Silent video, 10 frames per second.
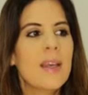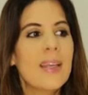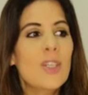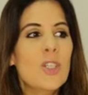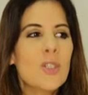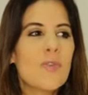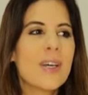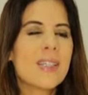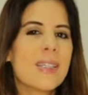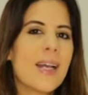E
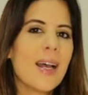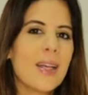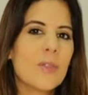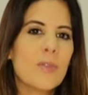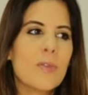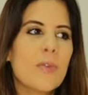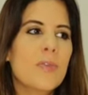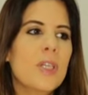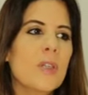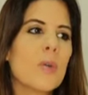disfarçado,
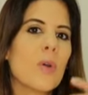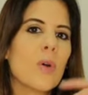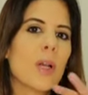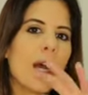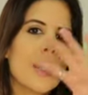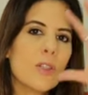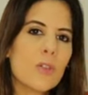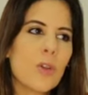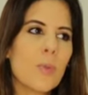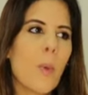envolvido, colocado
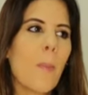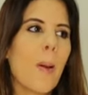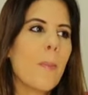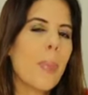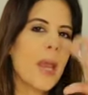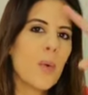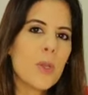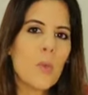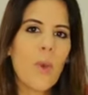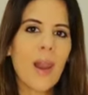sobre um papel
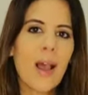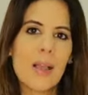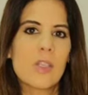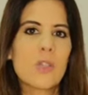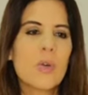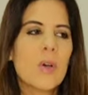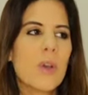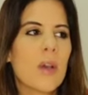e um laço,